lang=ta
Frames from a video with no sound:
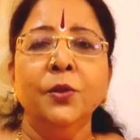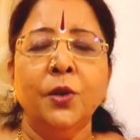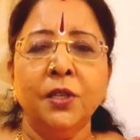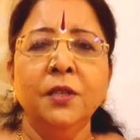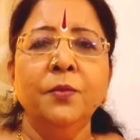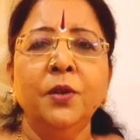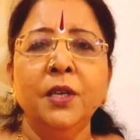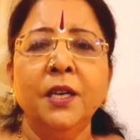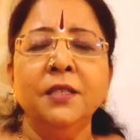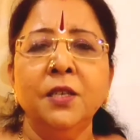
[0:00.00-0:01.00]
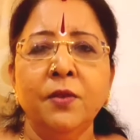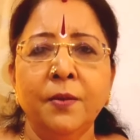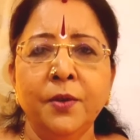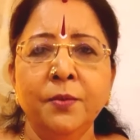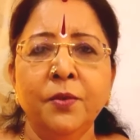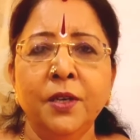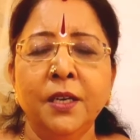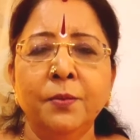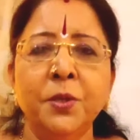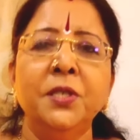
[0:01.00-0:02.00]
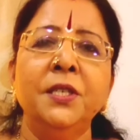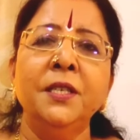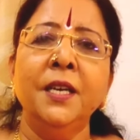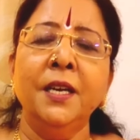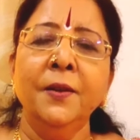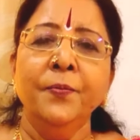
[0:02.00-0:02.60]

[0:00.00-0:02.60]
தொடர்ந்து முருகனை சிறுவாபுரி முருகனை பிடிச்சிக்குங்க